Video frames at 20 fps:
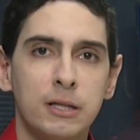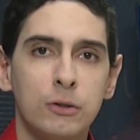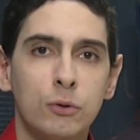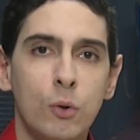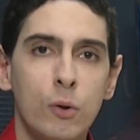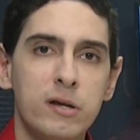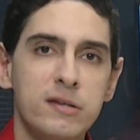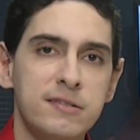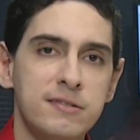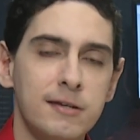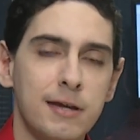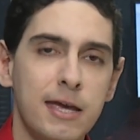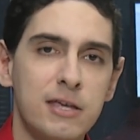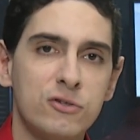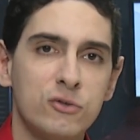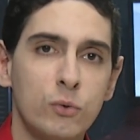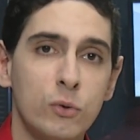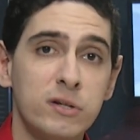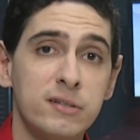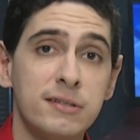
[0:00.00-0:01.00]

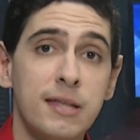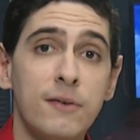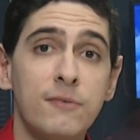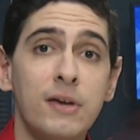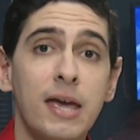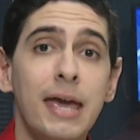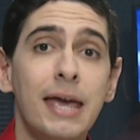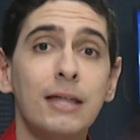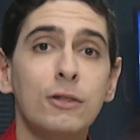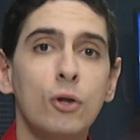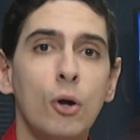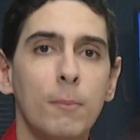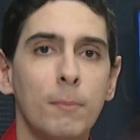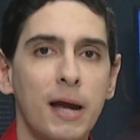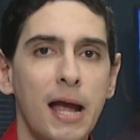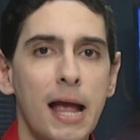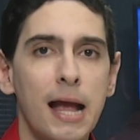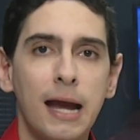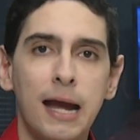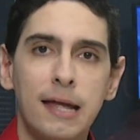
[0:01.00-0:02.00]
232 deve
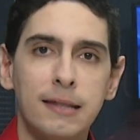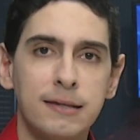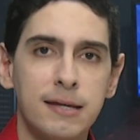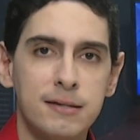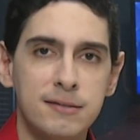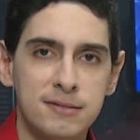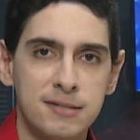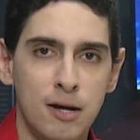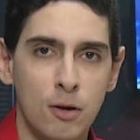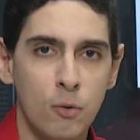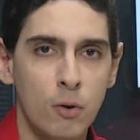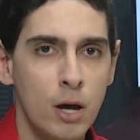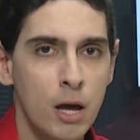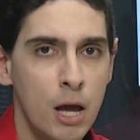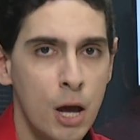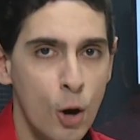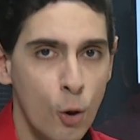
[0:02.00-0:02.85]
redobrar a atenção.